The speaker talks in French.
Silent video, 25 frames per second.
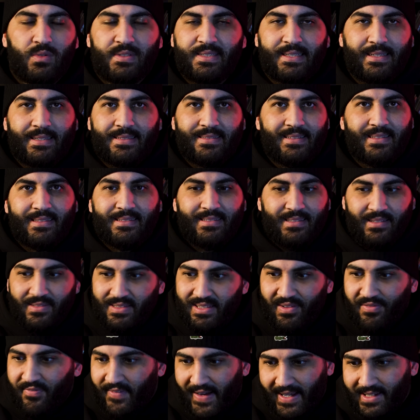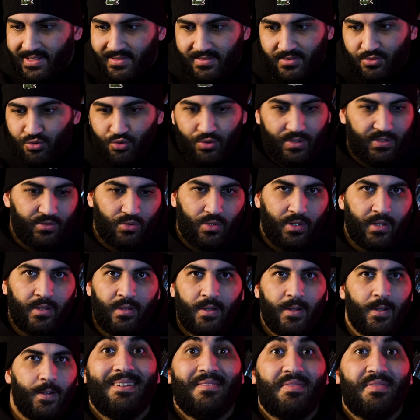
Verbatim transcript: C'est des facts, je suis désolé.